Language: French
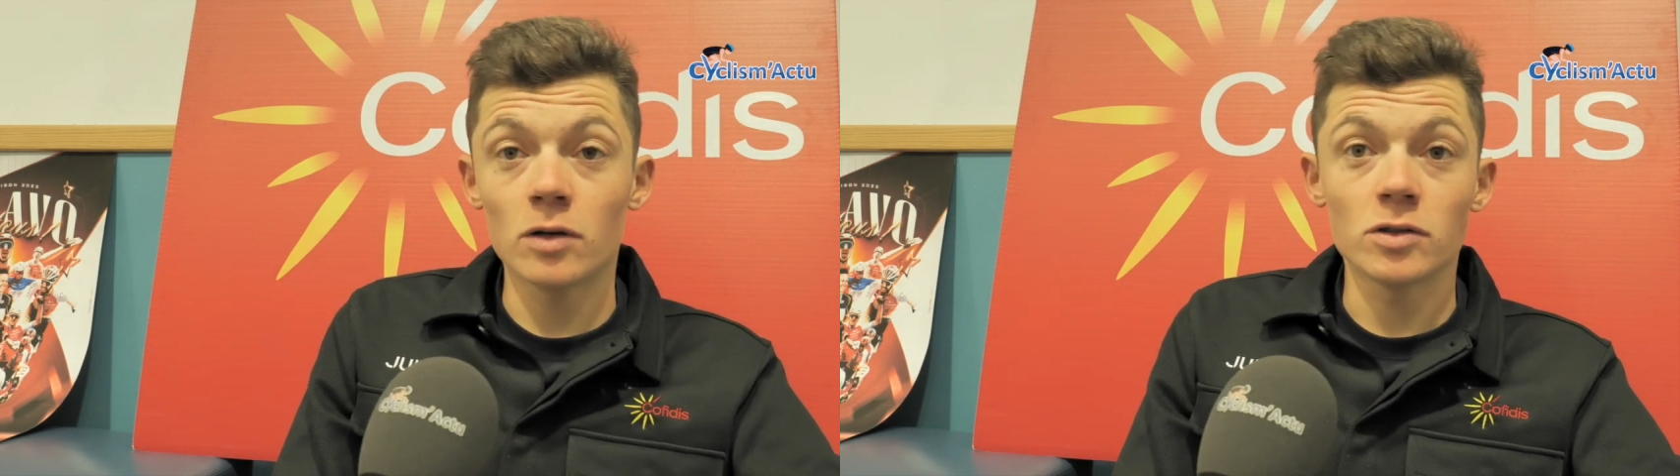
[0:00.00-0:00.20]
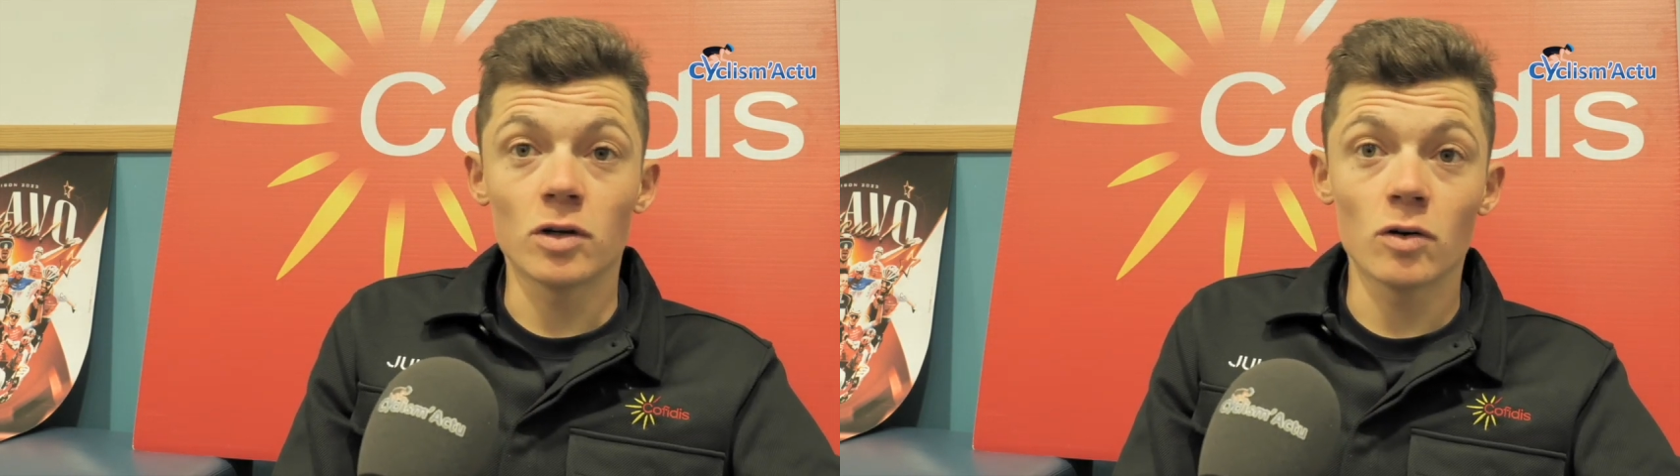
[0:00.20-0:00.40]

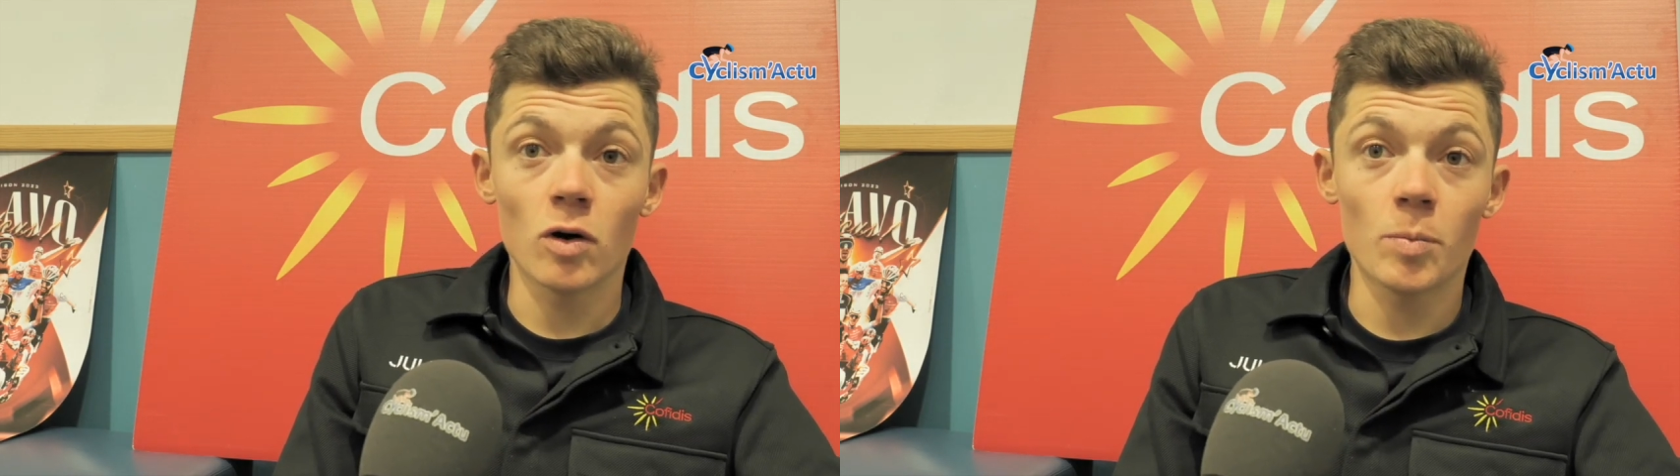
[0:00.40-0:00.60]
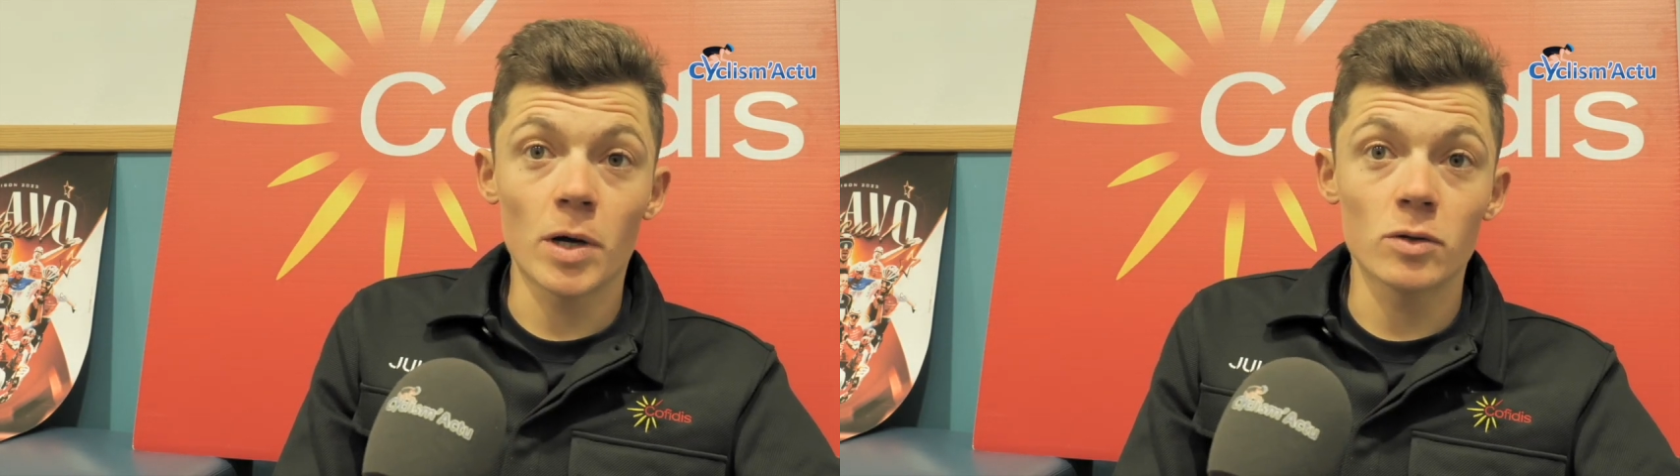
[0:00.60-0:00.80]
on sait
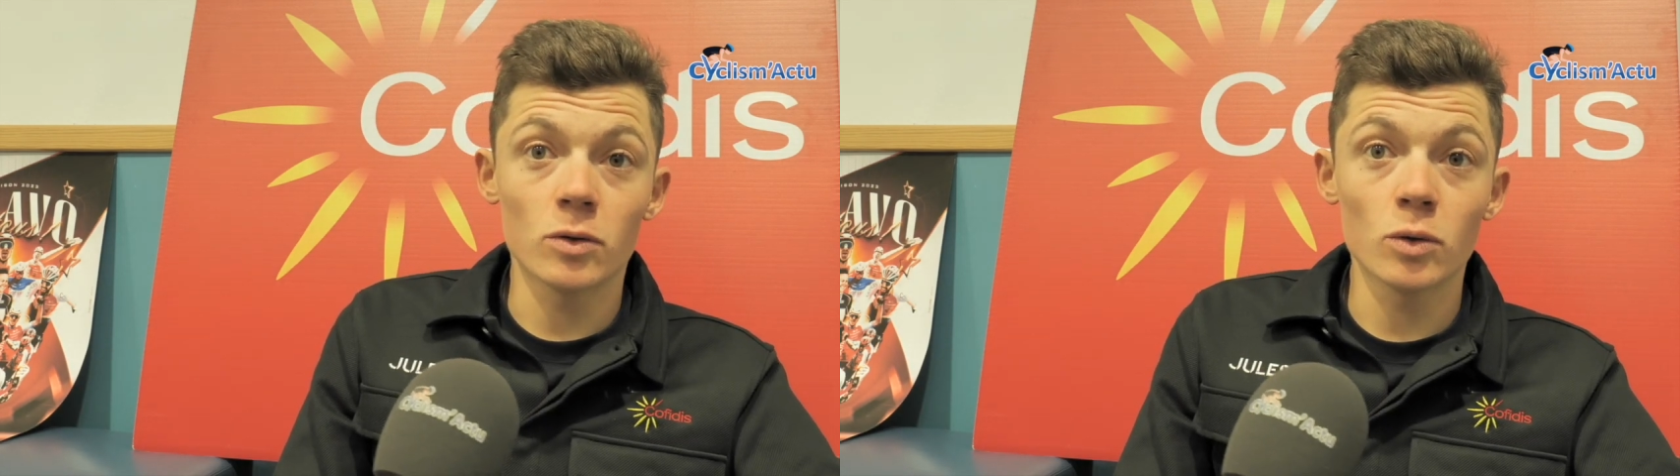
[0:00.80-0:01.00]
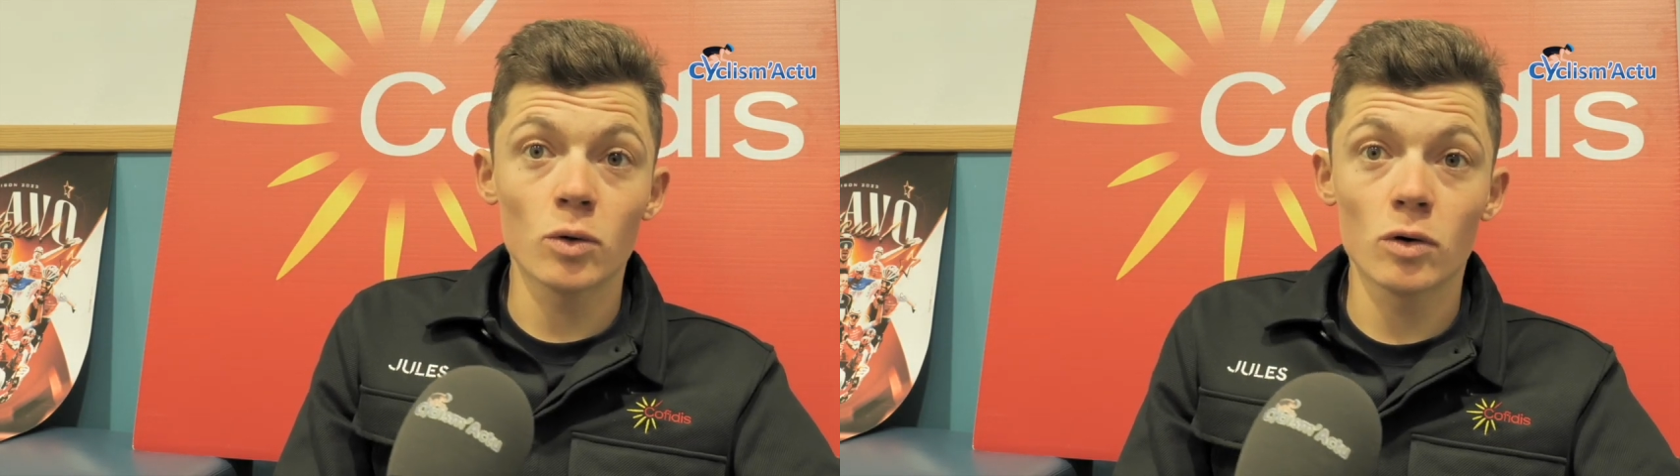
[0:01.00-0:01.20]
encore pas
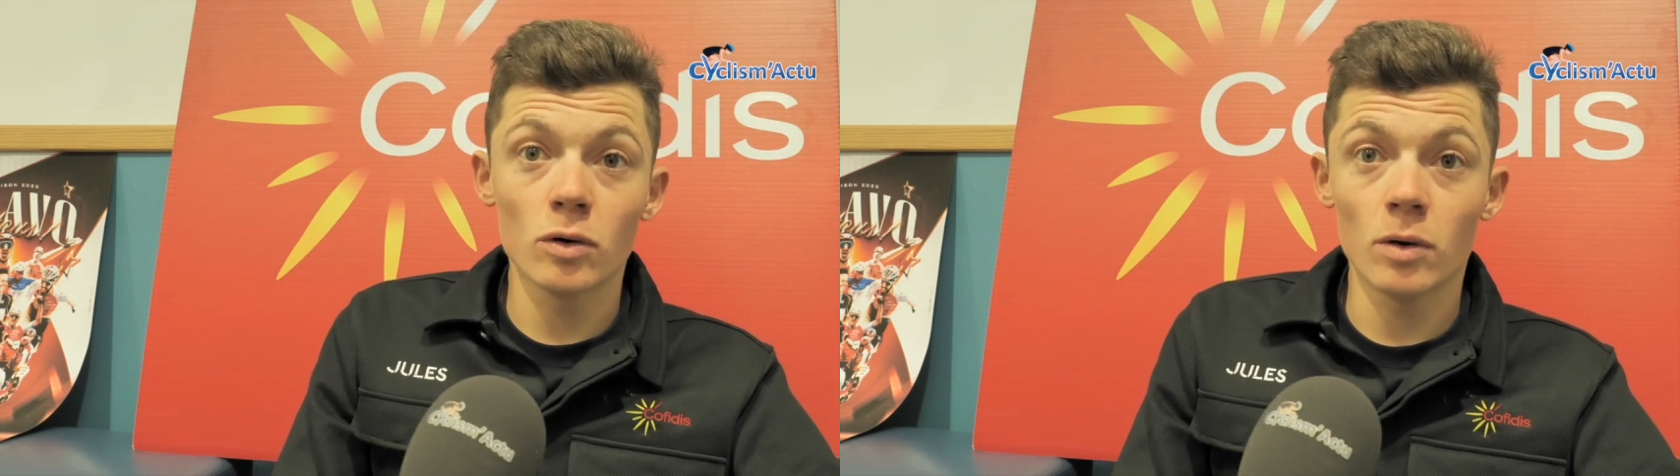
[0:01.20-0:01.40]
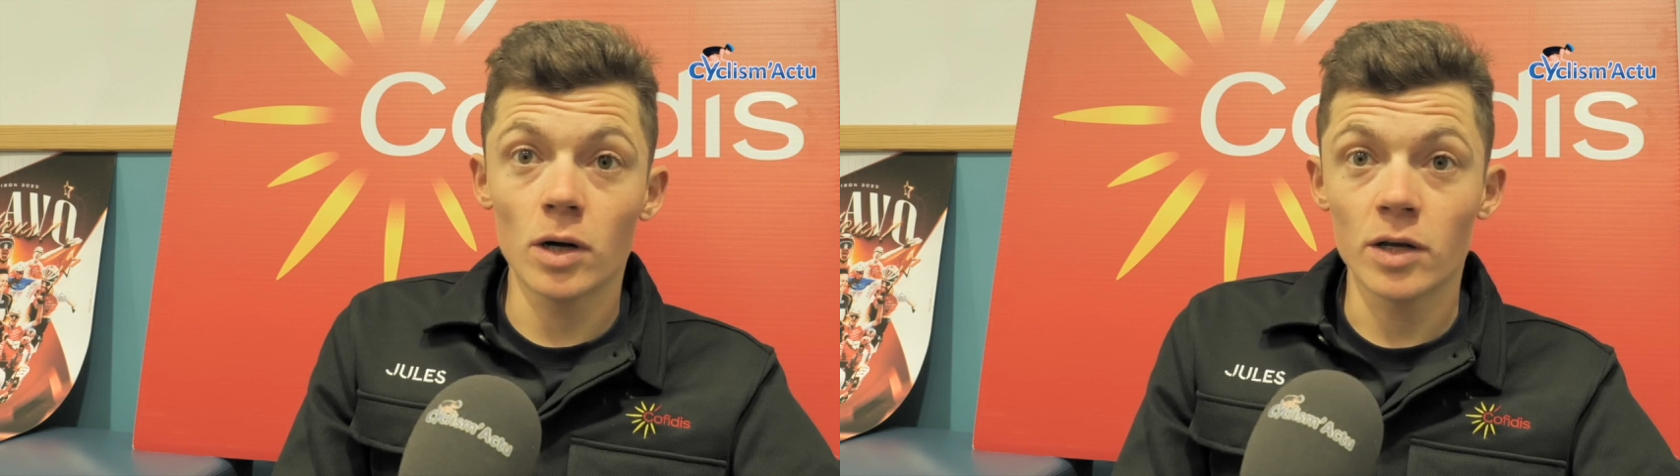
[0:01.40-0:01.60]
trop
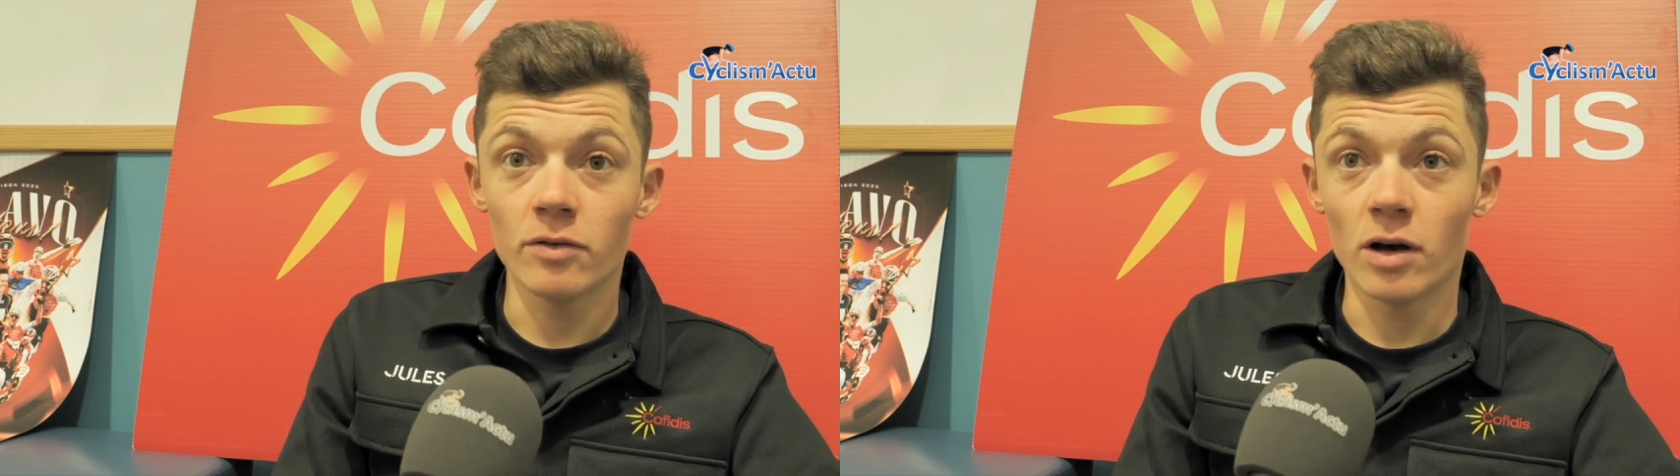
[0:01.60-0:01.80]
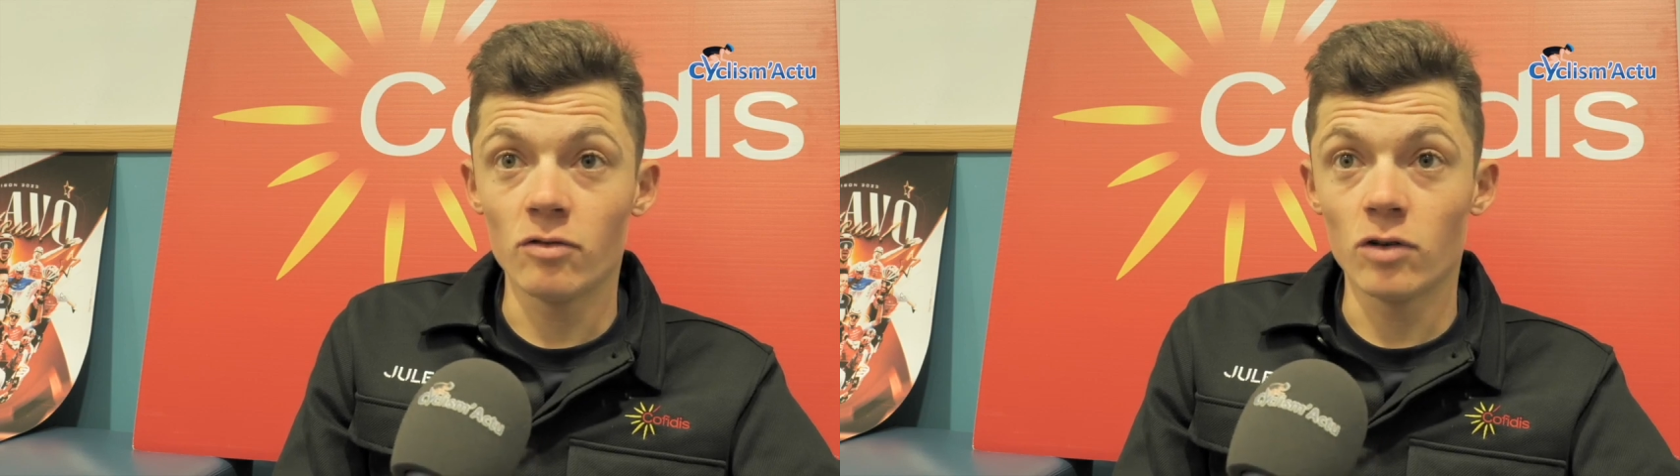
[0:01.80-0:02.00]
trop. Voilà,
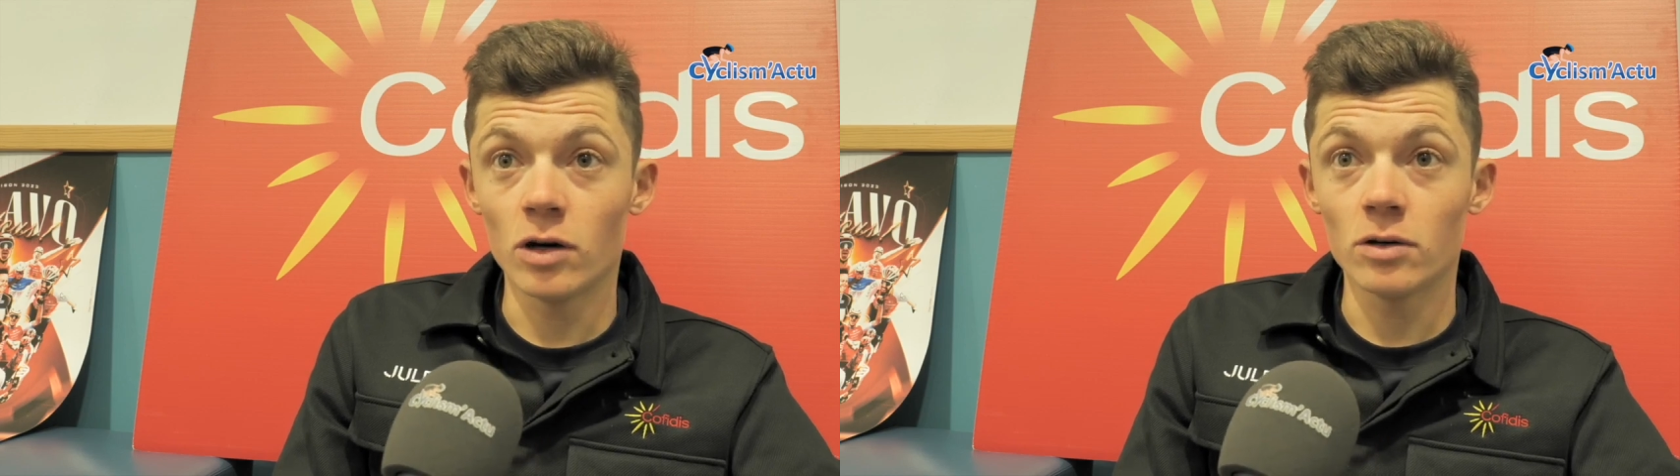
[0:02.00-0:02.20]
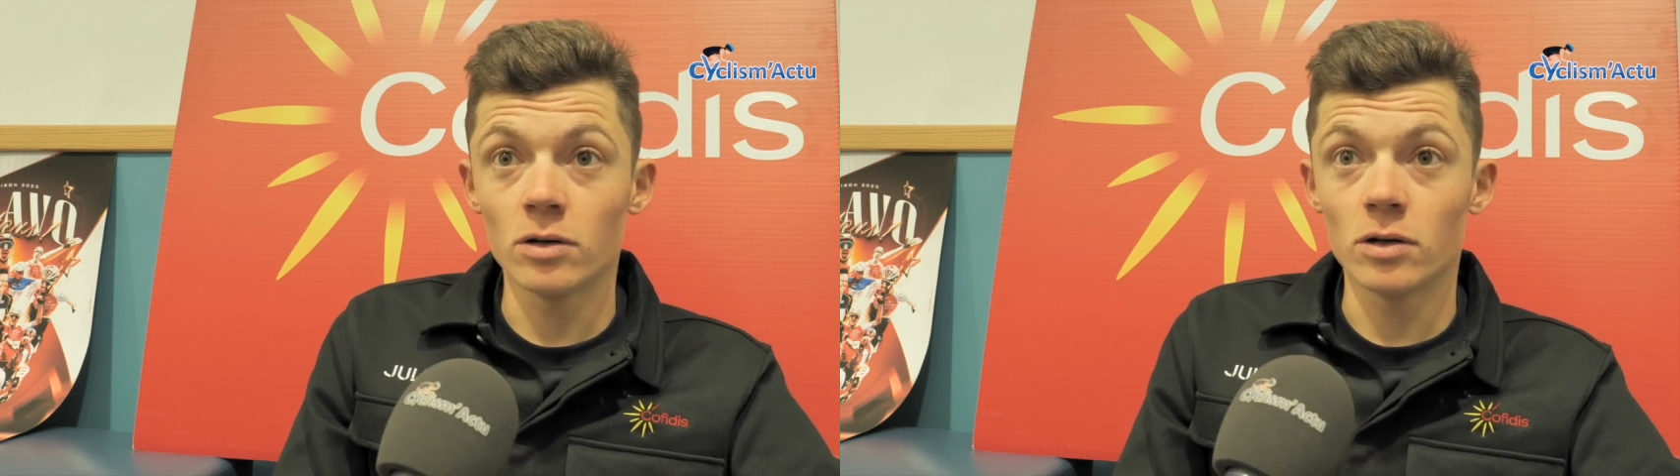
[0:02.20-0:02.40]
il va avoir